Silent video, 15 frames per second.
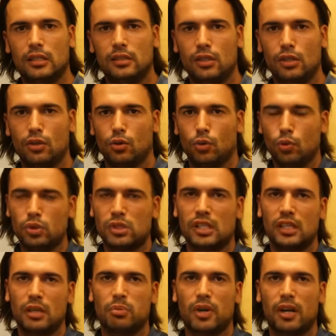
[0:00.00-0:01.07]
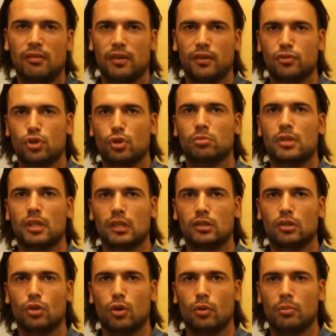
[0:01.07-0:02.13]
не узко направлены в чем-то
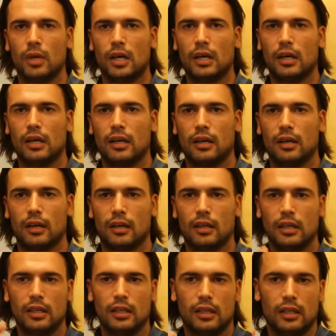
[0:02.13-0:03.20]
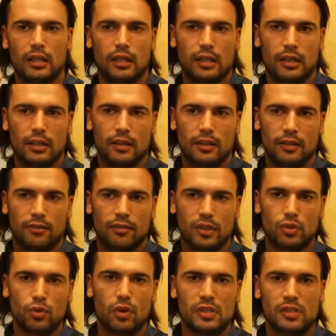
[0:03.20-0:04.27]
одном, а в
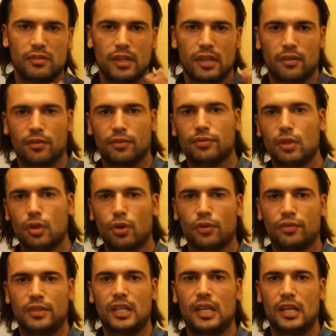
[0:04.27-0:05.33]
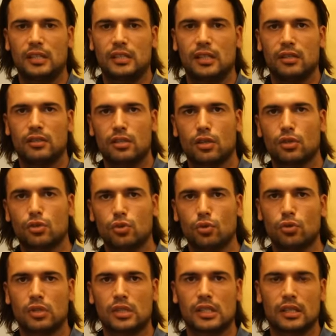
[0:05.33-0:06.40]
одной сфере, во второй, в третьей
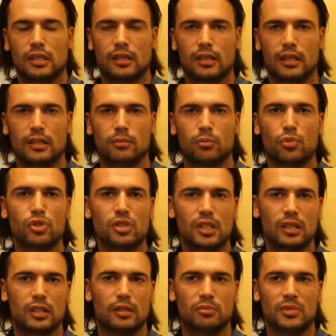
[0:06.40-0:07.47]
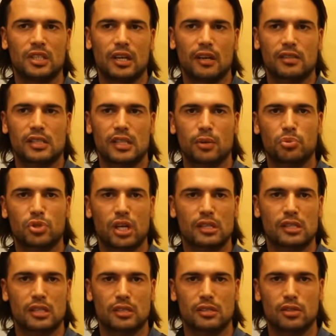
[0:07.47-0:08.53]
интересуются. Э, можно, мне нравится
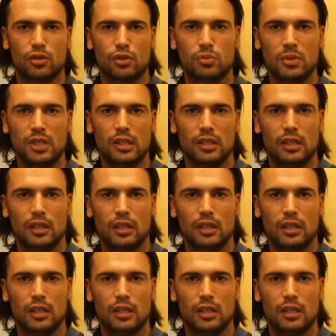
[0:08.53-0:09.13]
общаться с людьми